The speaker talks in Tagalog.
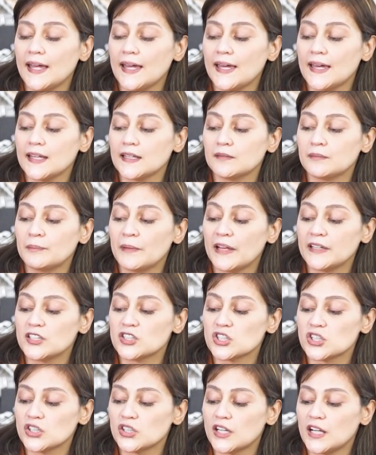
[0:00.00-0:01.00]
and may
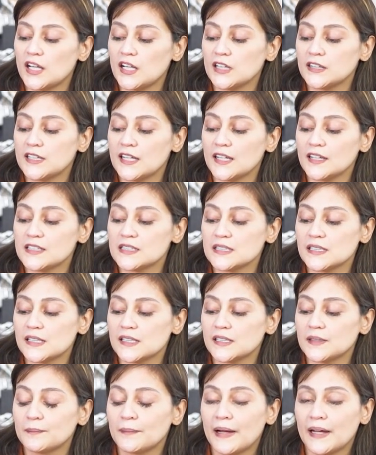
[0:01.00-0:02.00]
additional din
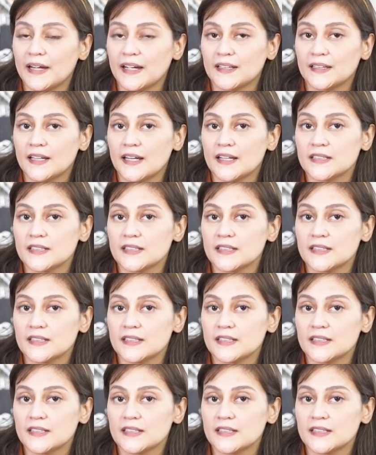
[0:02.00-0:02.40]
sila na bayad